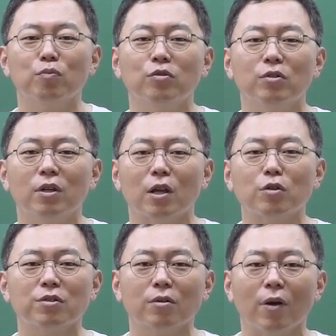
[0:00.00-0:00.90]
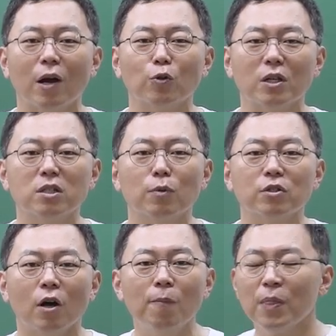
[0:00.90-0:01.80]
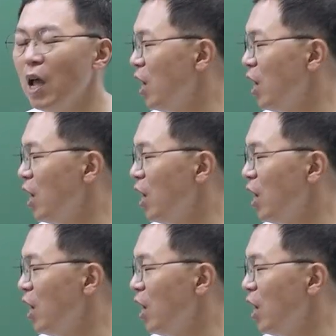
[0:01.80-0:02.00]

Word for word: 분들이 계셨을 거예요 학교 다니시면서